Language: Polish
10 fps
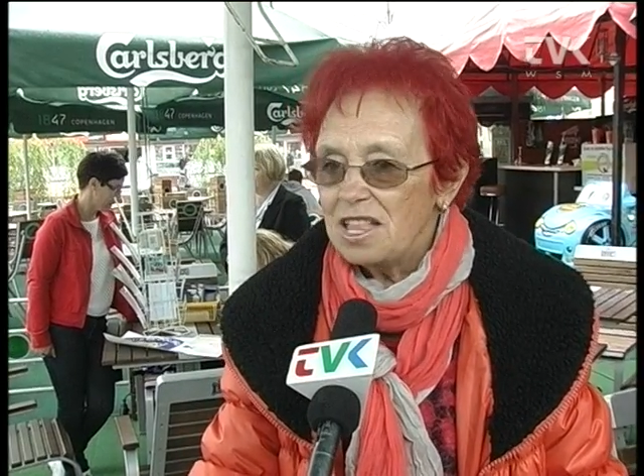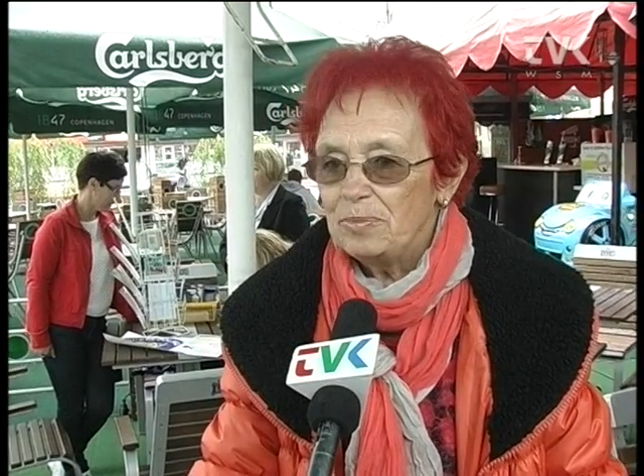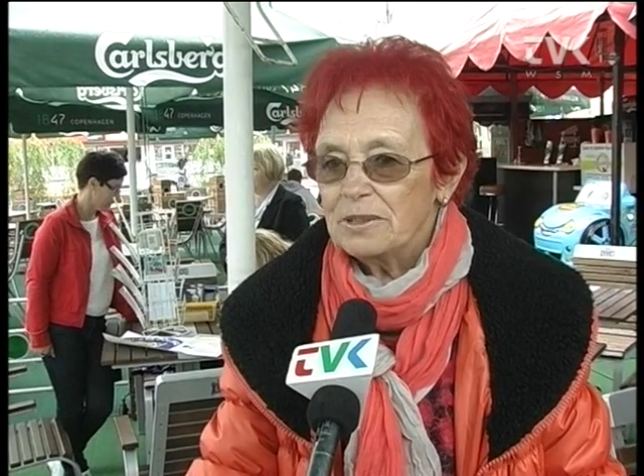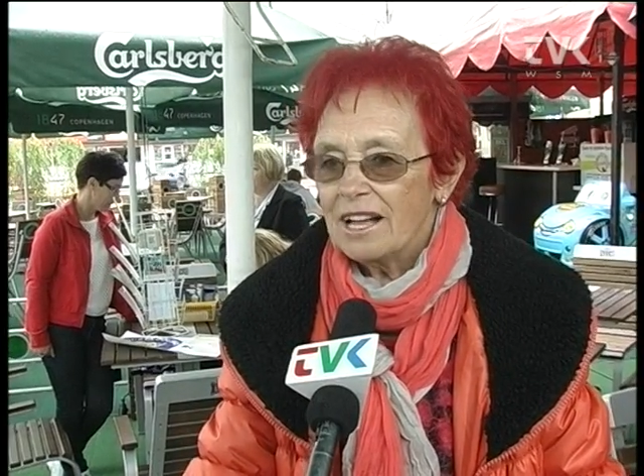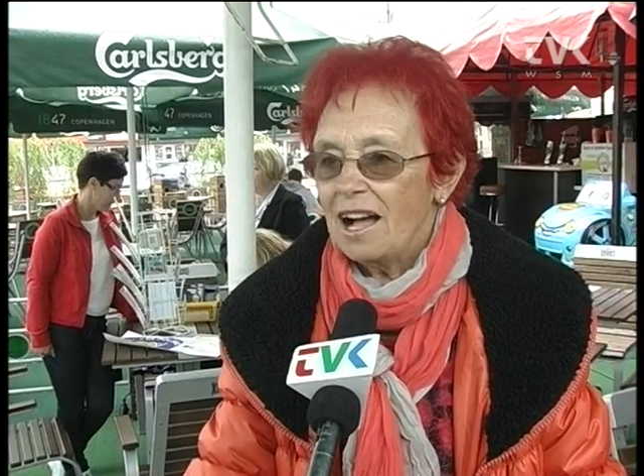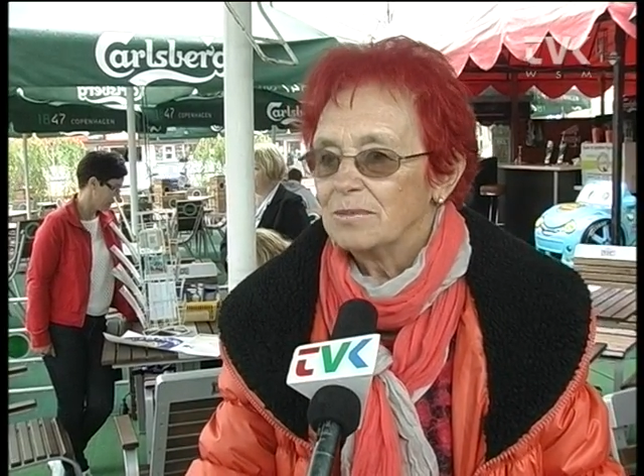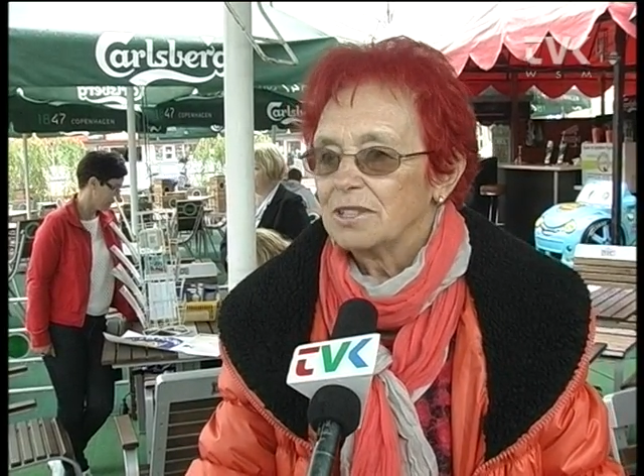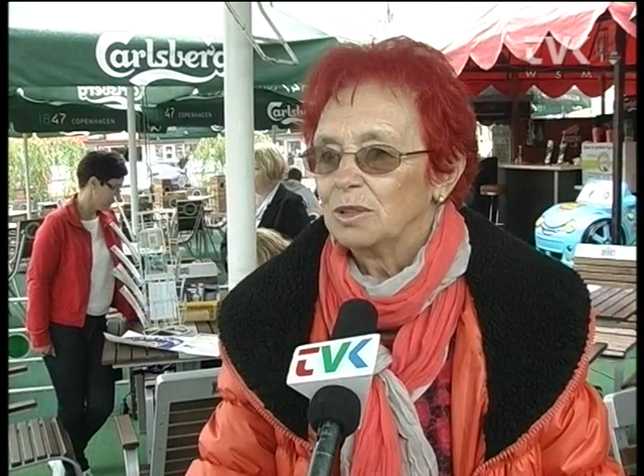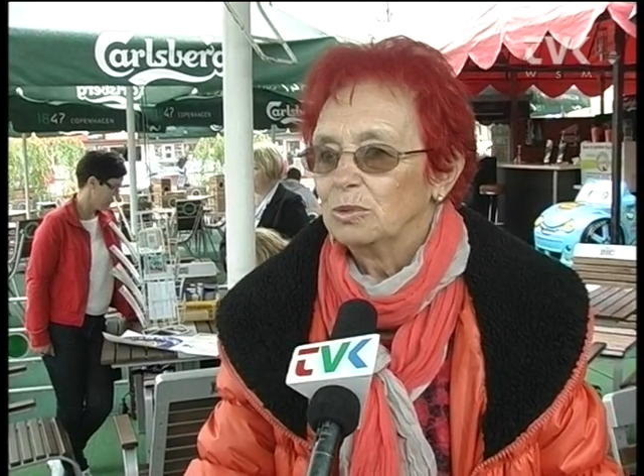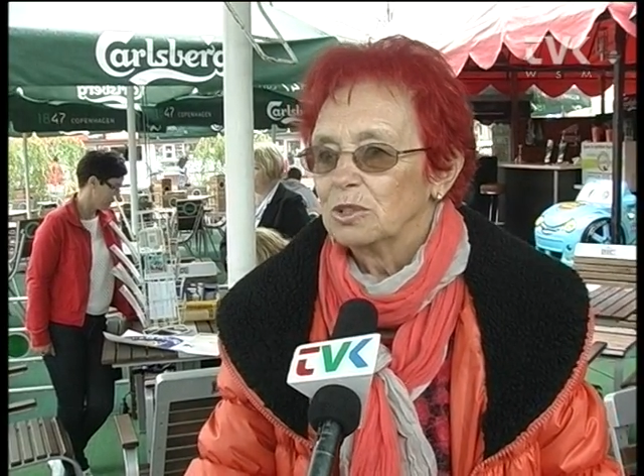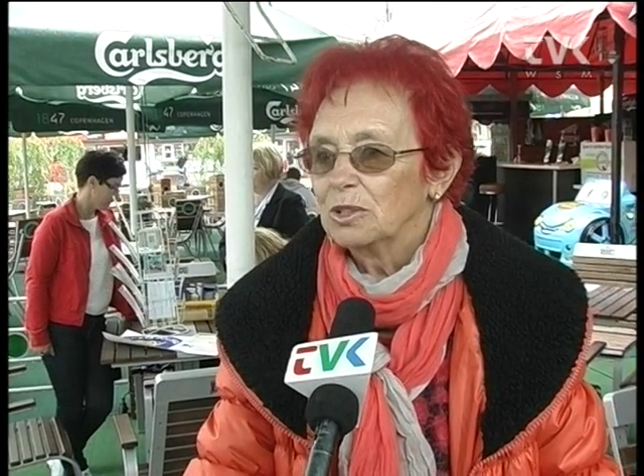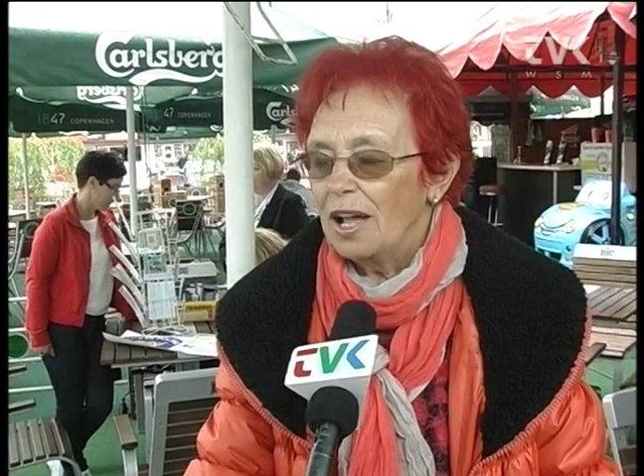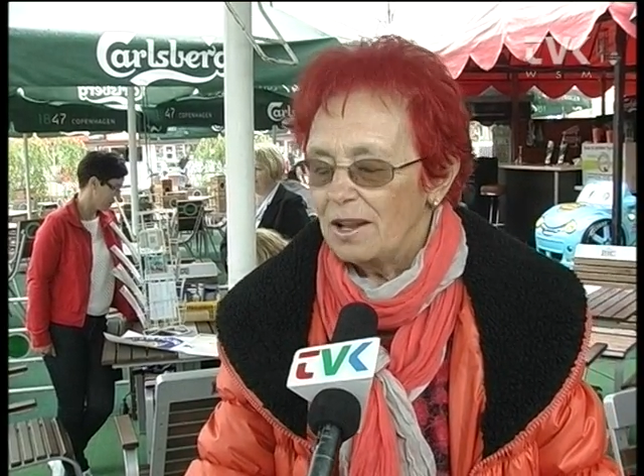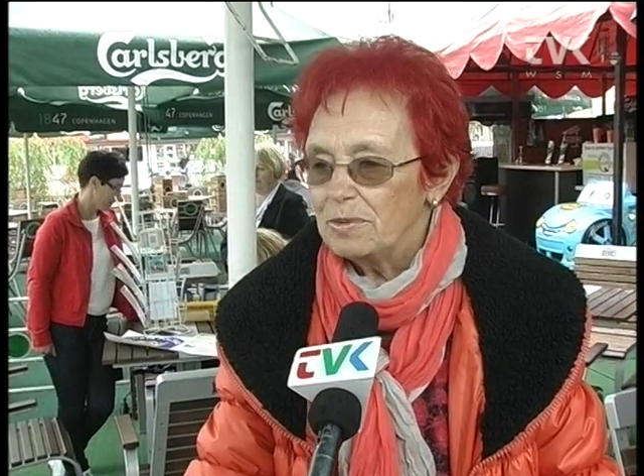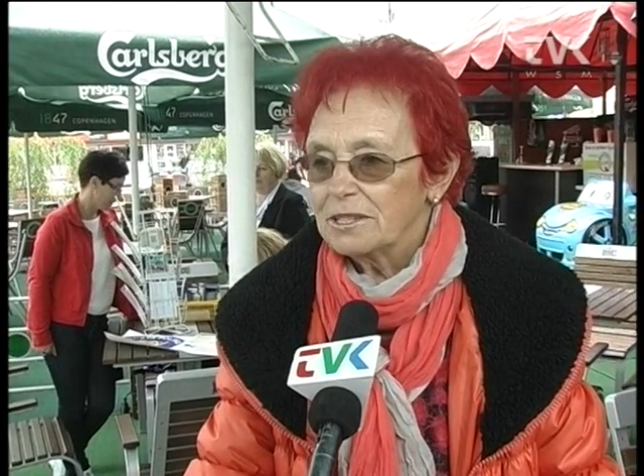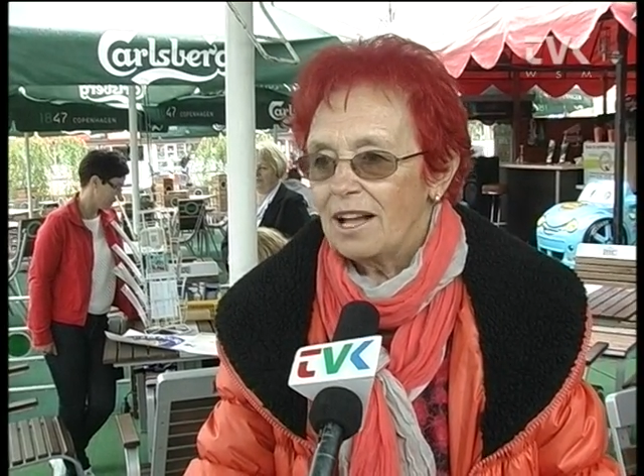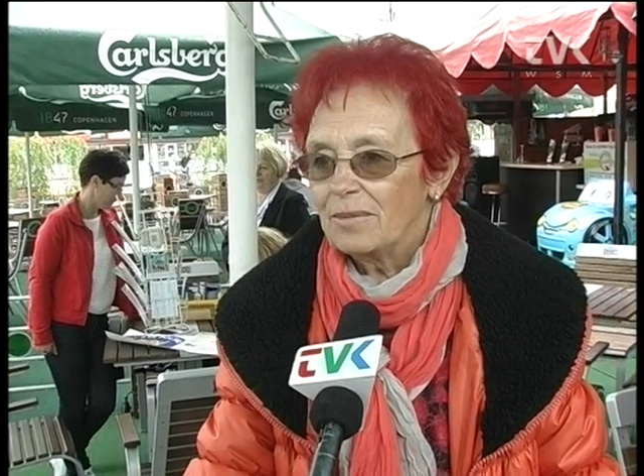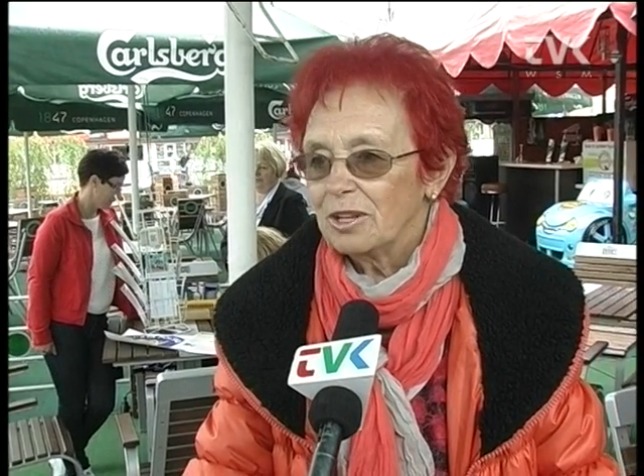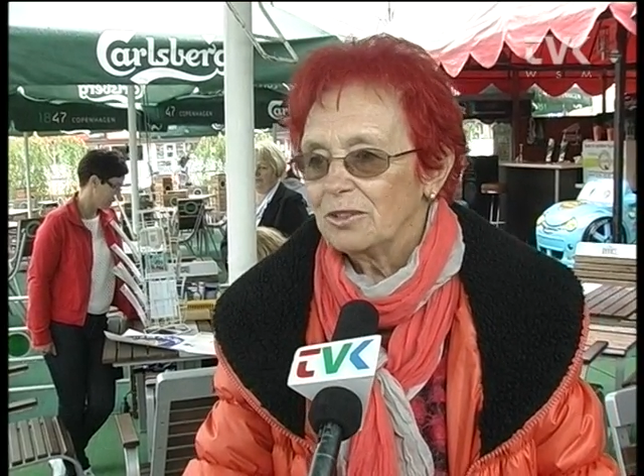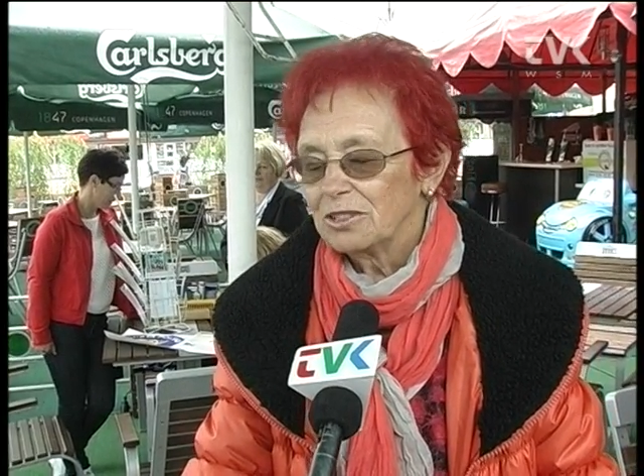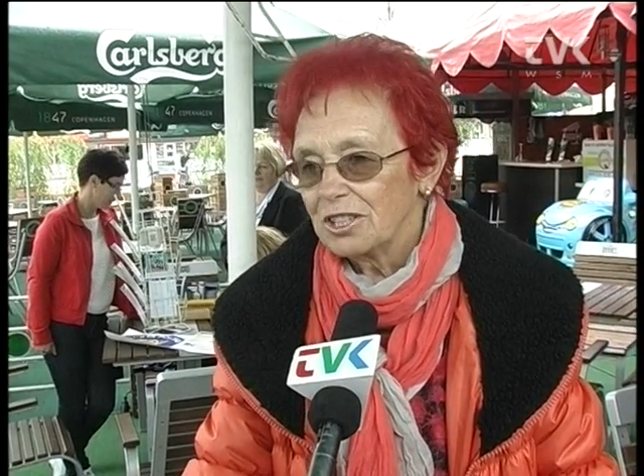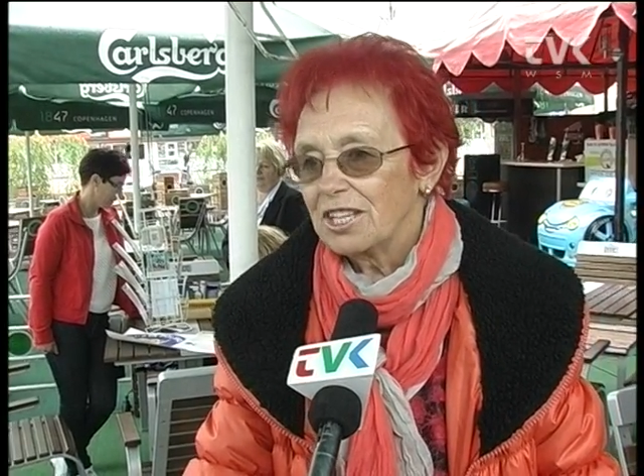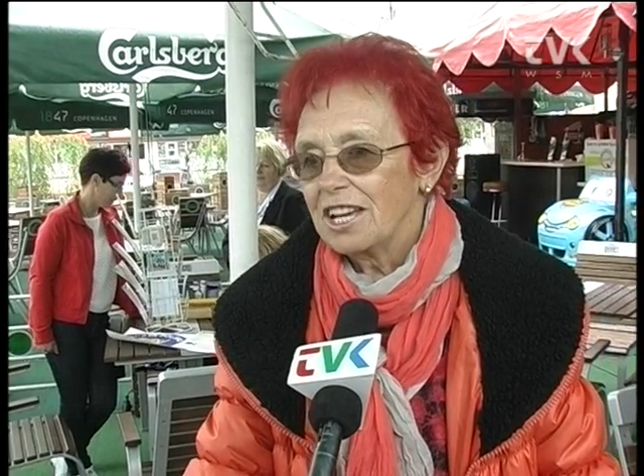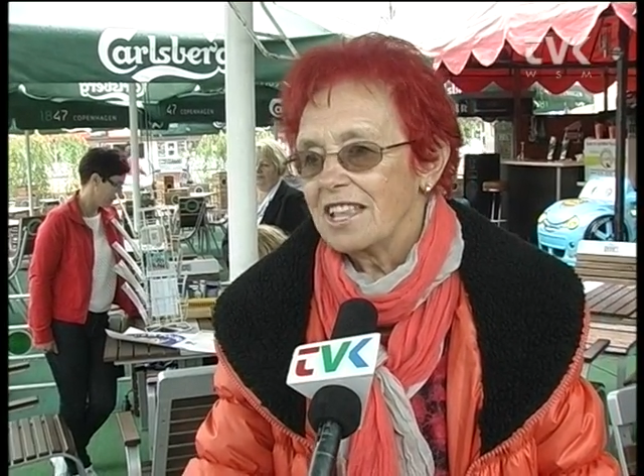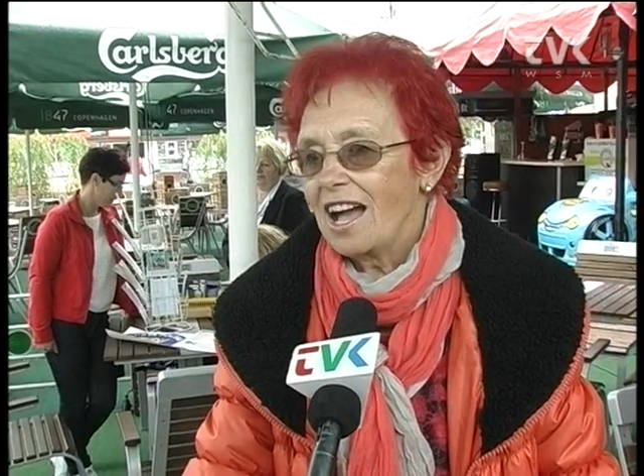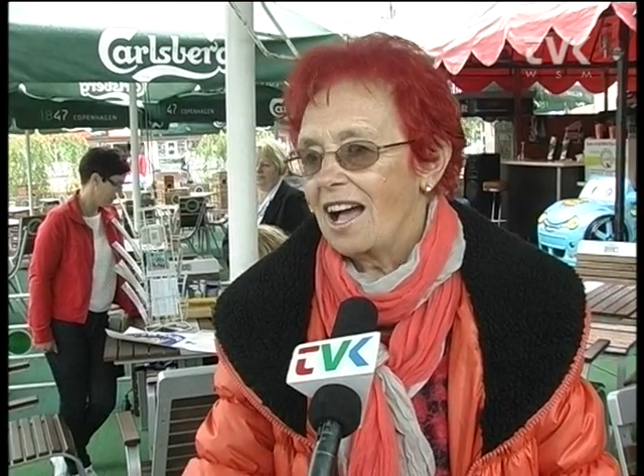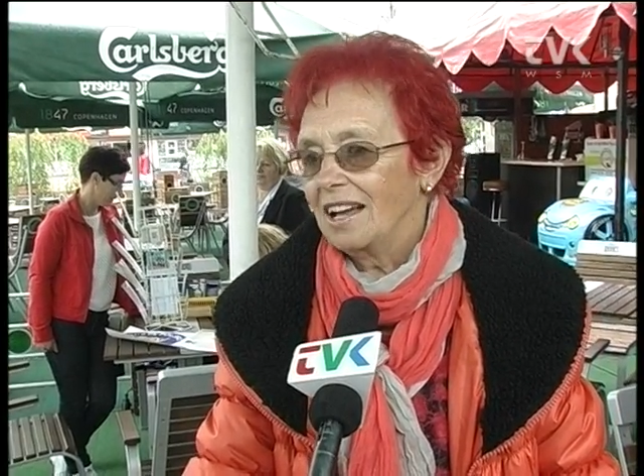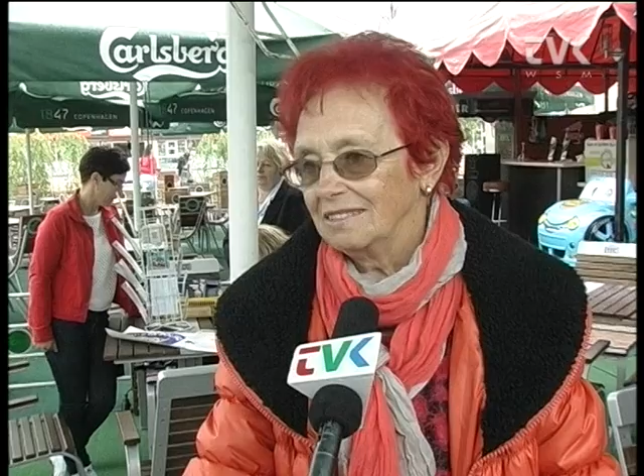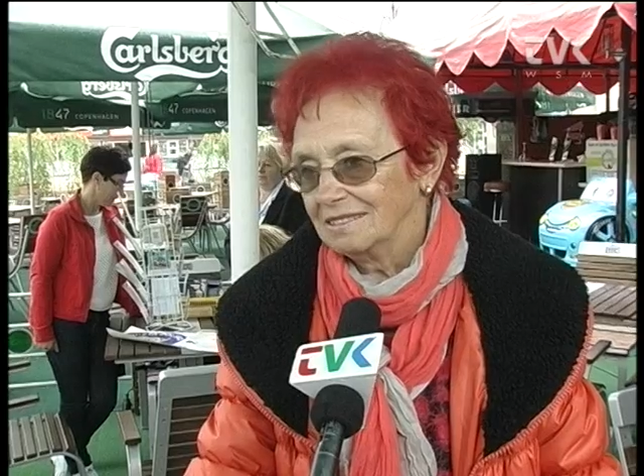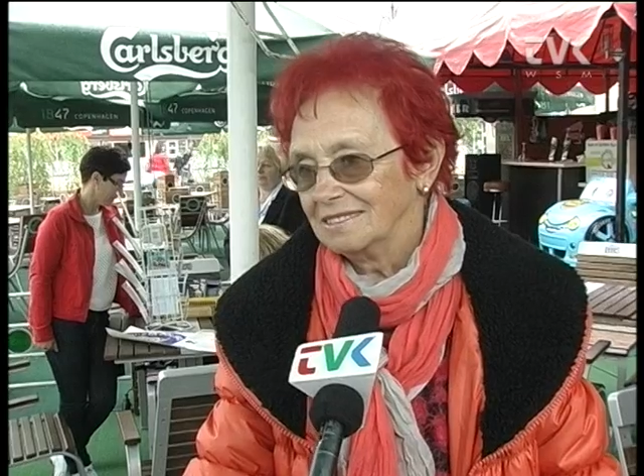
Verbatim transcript: nie pisałam za dużo, ale pisałam tylko życzenia.